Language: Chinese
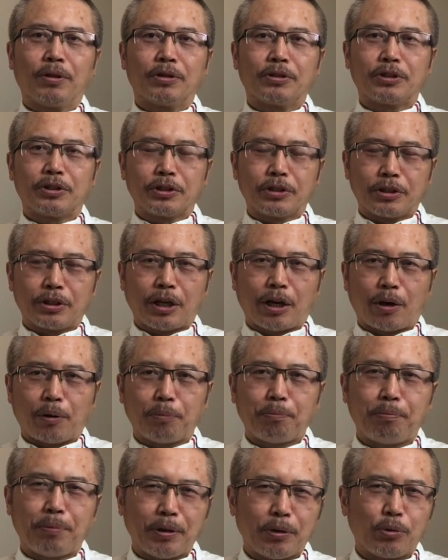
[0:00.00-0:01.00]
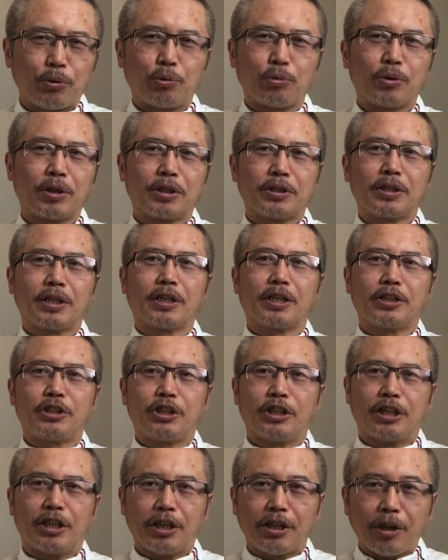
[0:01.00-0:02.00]
治疗病毒的这个
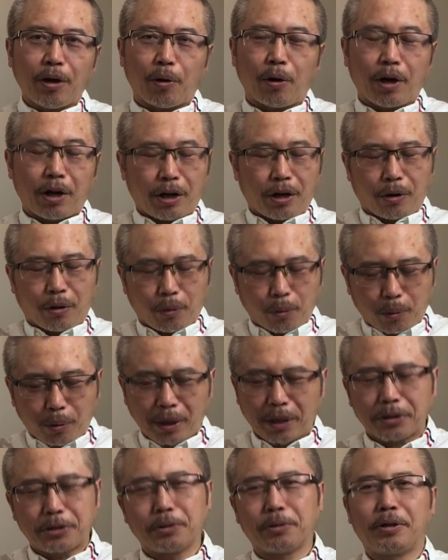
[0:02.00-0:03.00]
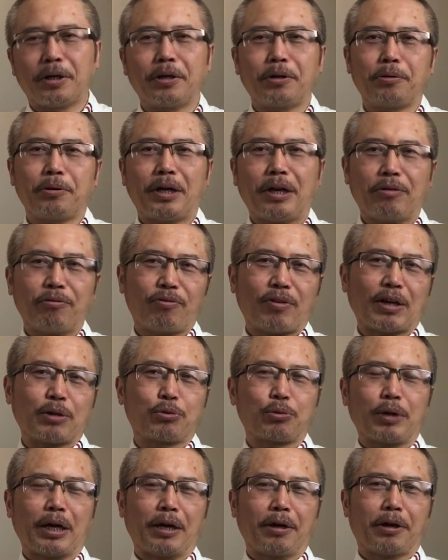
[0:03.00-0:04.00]
解药很快就能够研发
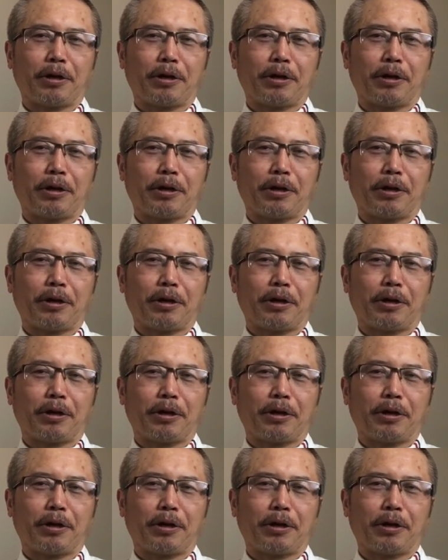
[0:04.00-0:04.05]
出来，